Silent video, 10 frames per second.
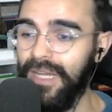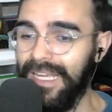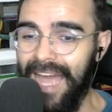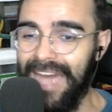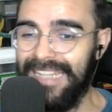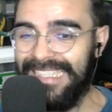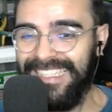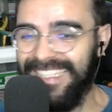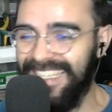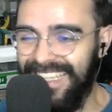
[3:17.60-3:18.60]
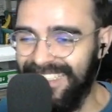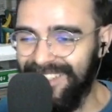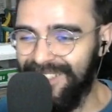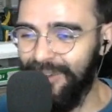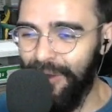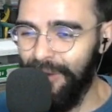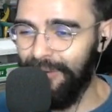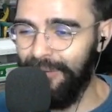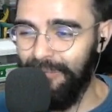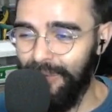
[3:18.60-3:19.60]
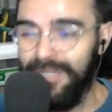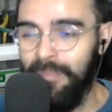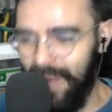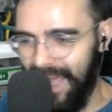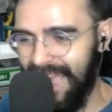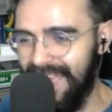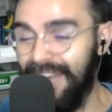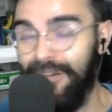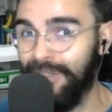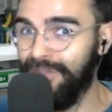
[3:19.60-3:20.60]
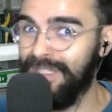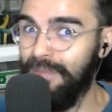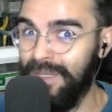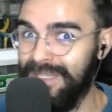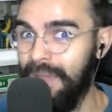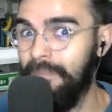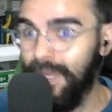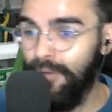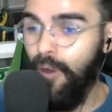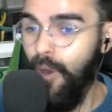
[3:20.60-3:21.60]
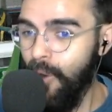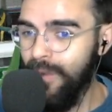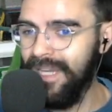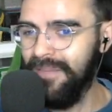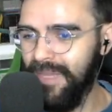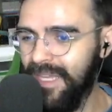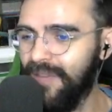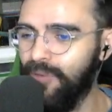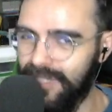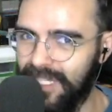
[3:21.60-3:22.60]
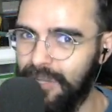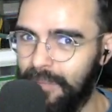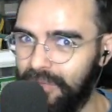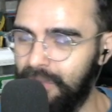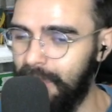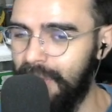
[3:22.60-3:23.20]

Cara, esse aqui, esse jogo, multiplayer, onde você pode ser amigo ou inimigo, ou seja, PVP